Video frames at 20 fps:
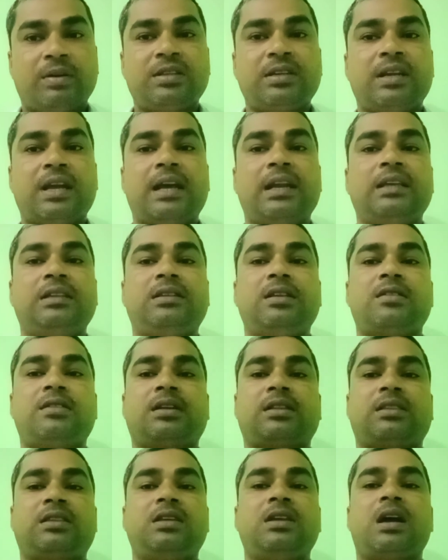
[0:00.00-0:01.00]
अवधि न्यायालय दे
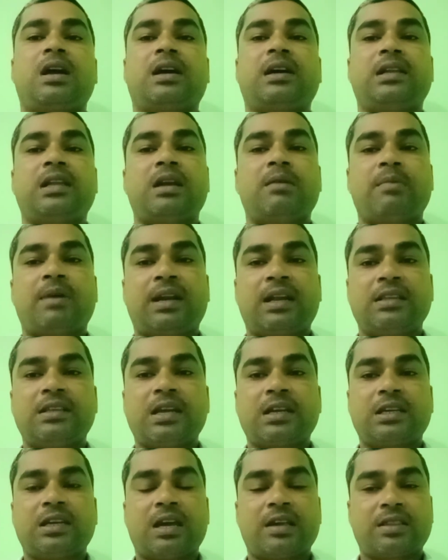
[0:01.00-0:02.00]
सकती है अगर यह माना
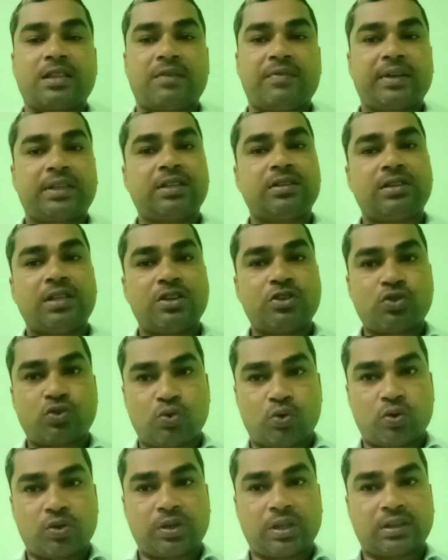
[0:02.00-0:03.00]
जाए कि ऐसा व्यक्ति देश
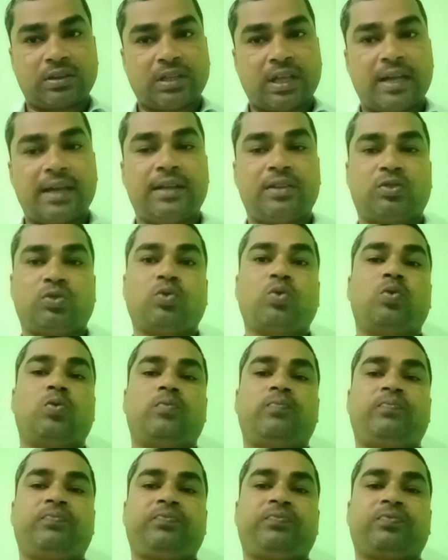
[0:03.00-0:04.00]
छोड़ सकता है तो
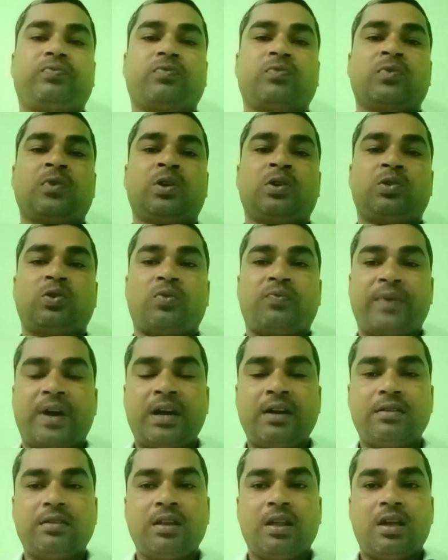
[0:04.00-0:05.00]
तो
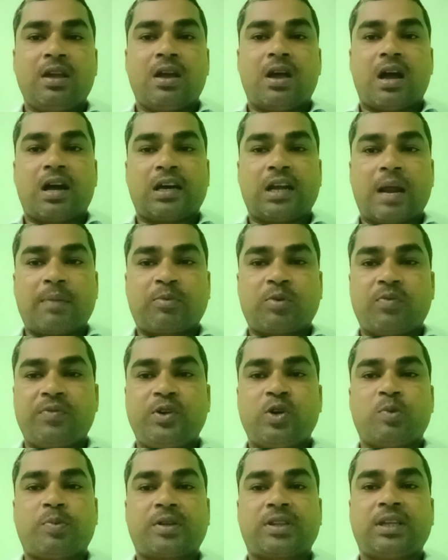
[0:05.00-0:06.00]
फ्रेंड अगर आपको
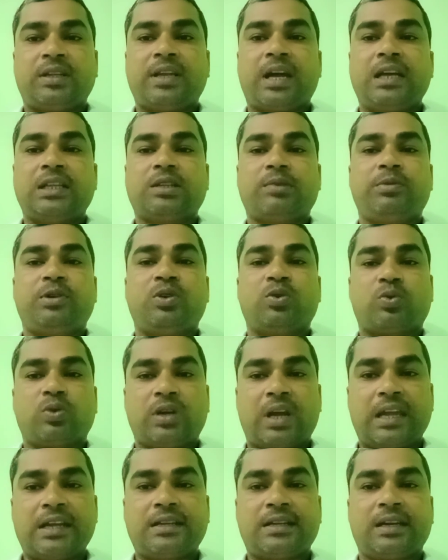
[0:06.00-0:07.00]
वीडियो पसंद आए तो वीडियो को
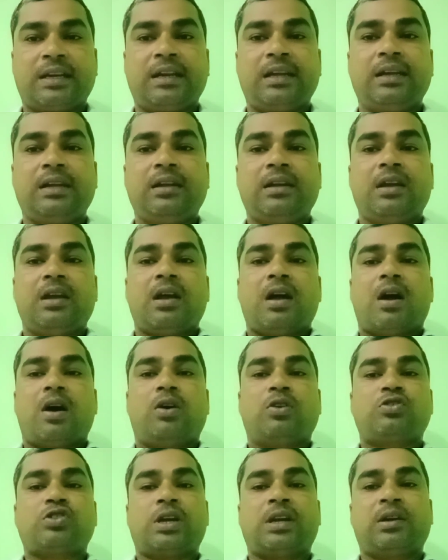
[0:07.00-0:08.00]
लाइक करें
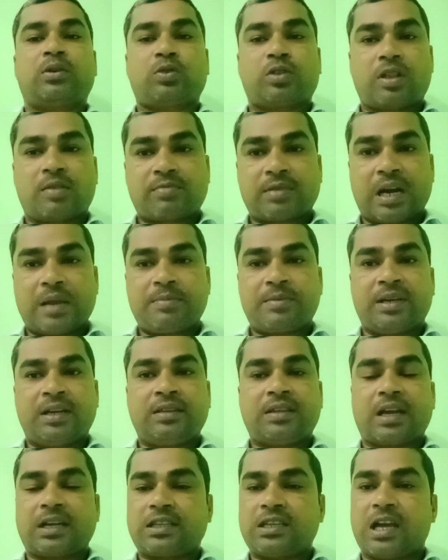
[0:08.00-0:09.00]
और चैनल को सब्सक्राइब
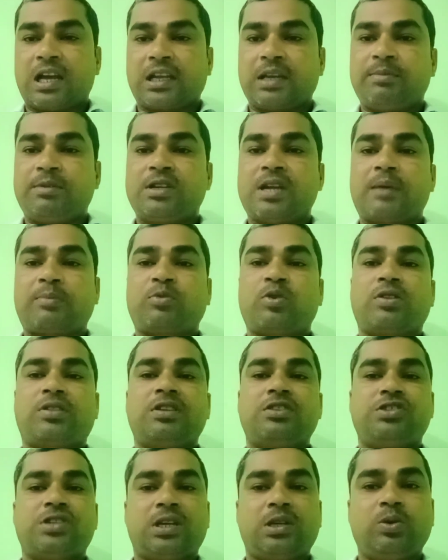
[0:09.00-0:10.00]
करें ताकि आगे भी आपको
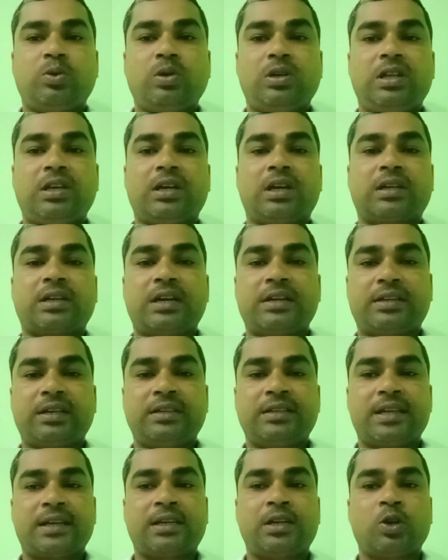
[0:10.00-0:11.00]
ऐसे जेन्यून लीगल
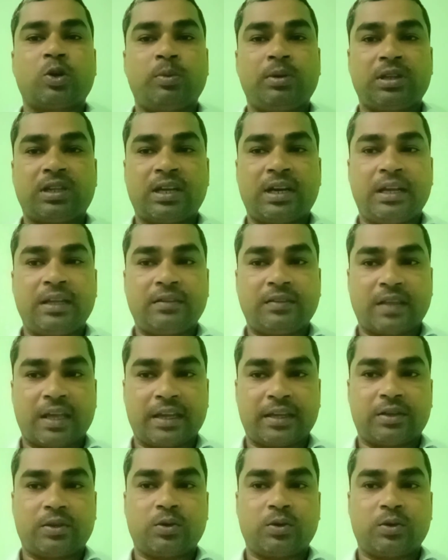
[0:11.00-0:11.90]
कंटेंट देखने को मिलते रहे थैंक